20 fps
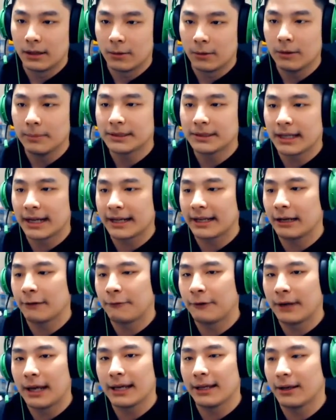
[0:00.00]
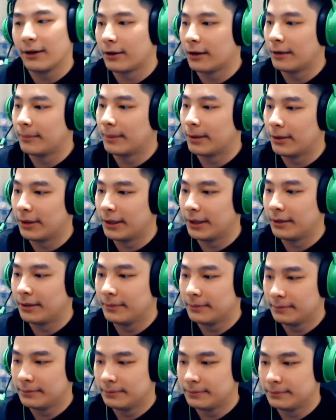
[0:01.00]
Gue bisa naikin level lagi loh kalau mau loh
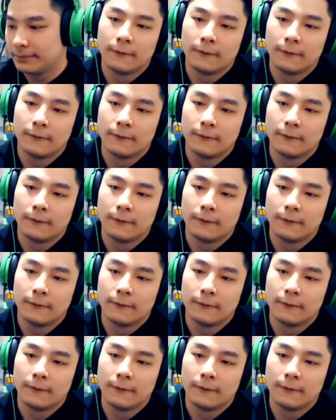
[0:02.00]
ini.